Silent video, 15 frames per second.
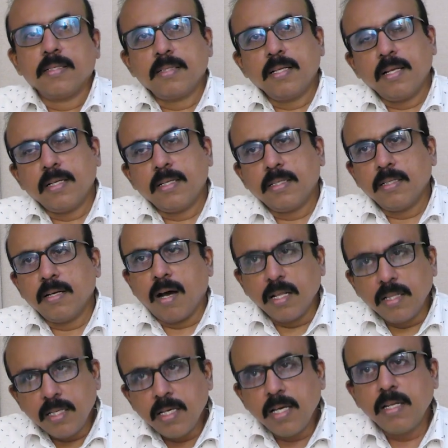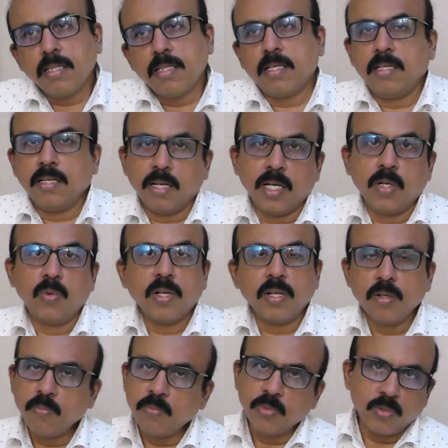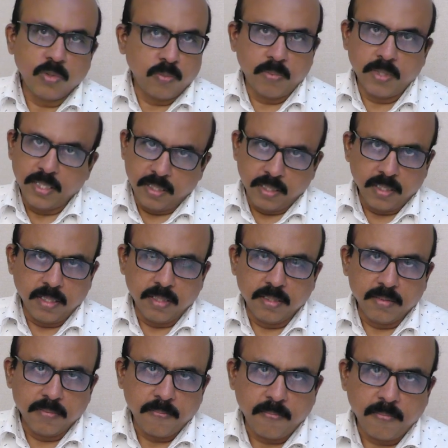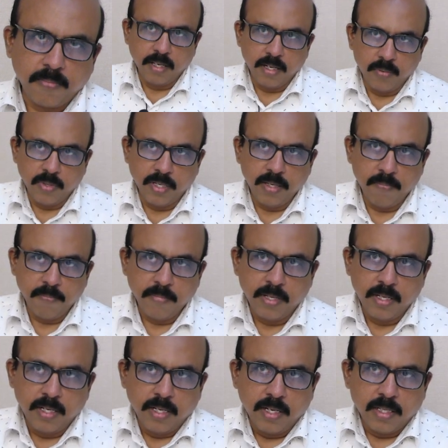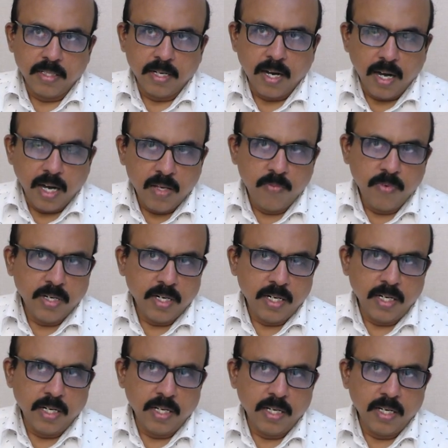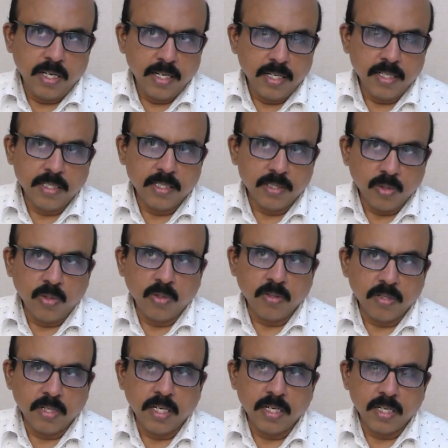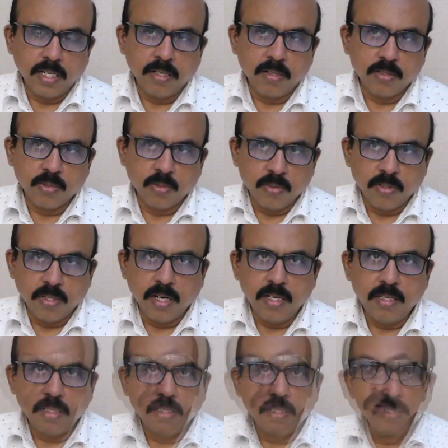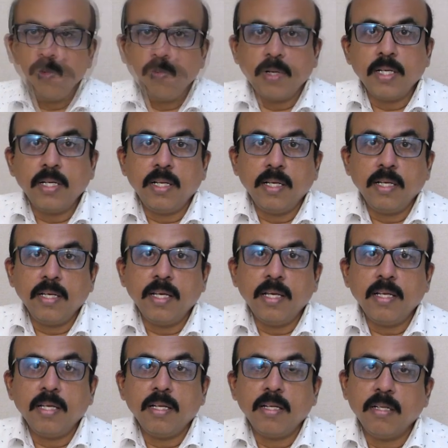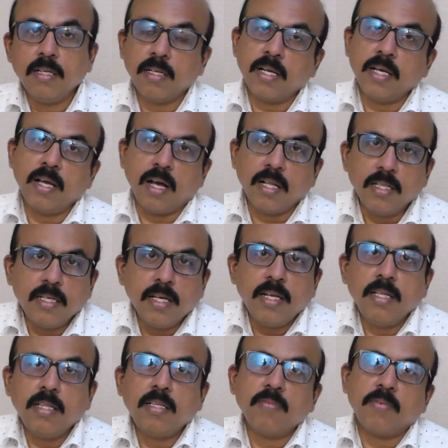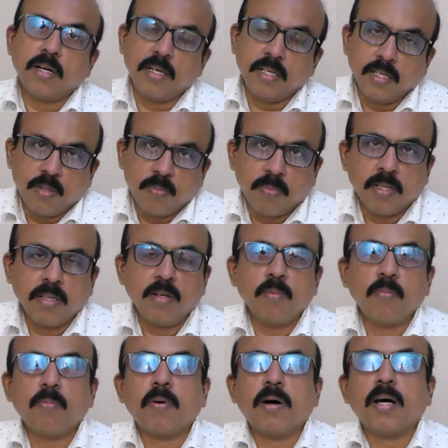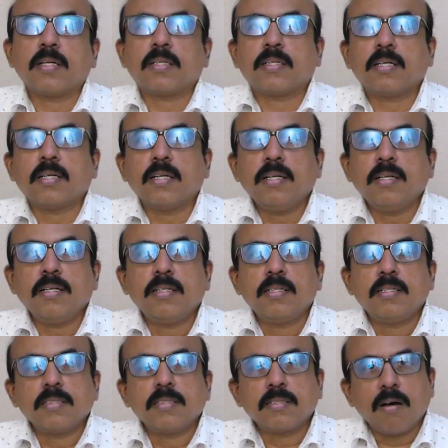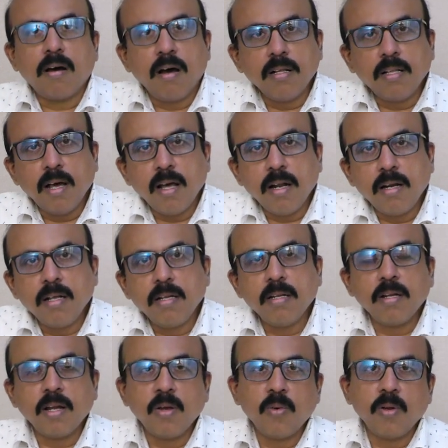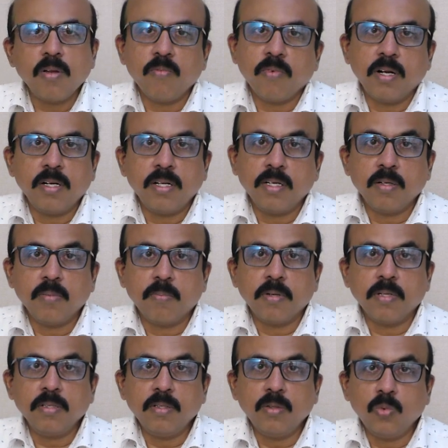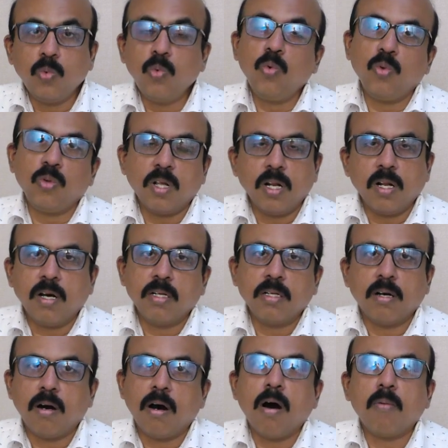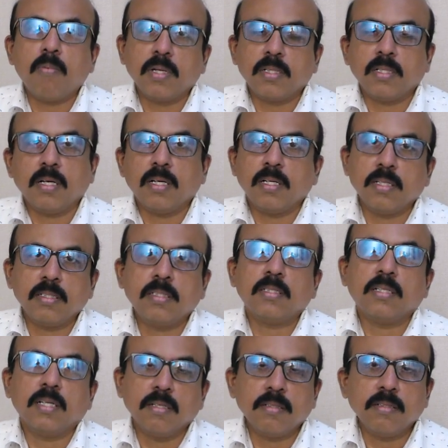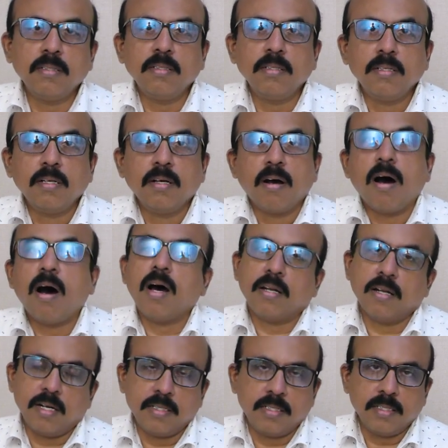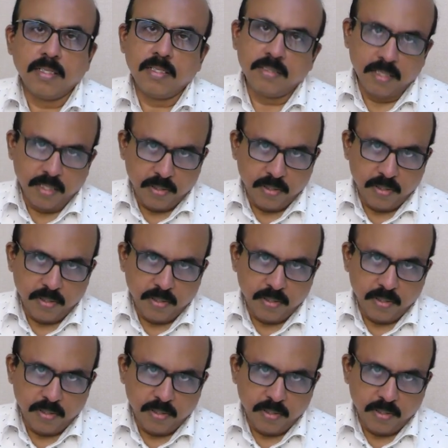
சிலருக்கு அதிகரித்த நிறையுடனும் தொப்பை இருக்கிறது எனவே இந்த ஆய்வுகள் என்னத்தை சொல்கின்றன என்று சொன்னால் உண்மையிலேயே நிறை அதிகரித்து வண்டி இருப்பதிலும் பார்க்க சாதாரண நிறையுடன் வண்டி இருப்பது கூடுதலான ஆபத்தானது என்று ஆராய்ச்சிகள்